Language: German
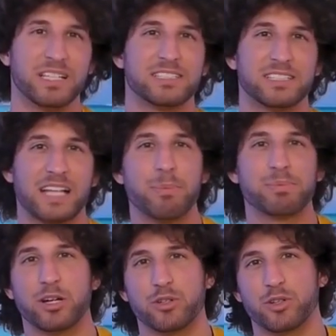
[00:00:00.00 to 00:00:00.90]
es
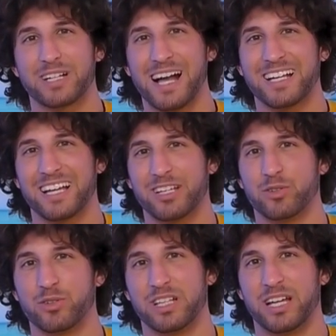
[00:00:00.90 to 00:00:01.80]
gab ja auch noch gar keinen
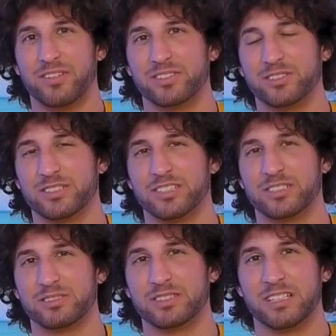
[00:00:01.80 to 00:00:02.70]
Grund,
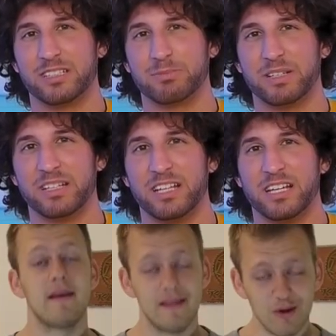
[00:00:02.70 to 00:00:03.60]
eifersüchtig zu sein. Ich meine.
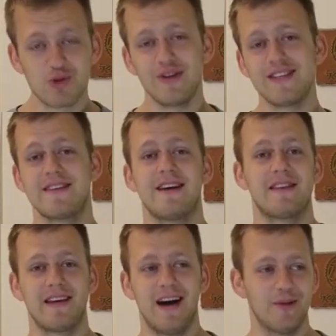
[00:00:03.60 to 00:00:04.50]
Genau ist es,
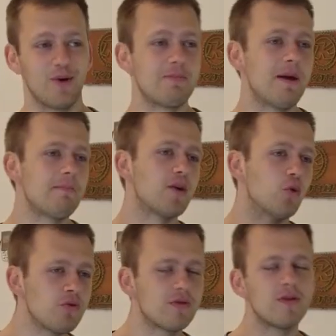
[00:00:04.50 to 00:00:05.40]
Adriano. Ich meine, bei
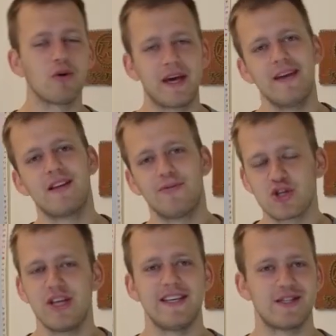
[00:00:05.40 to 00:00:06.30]
Hunden, okay, da
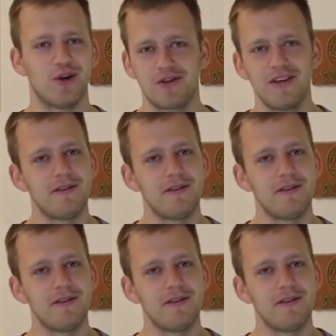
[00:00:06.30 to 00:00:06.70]
verstehe ich es noch.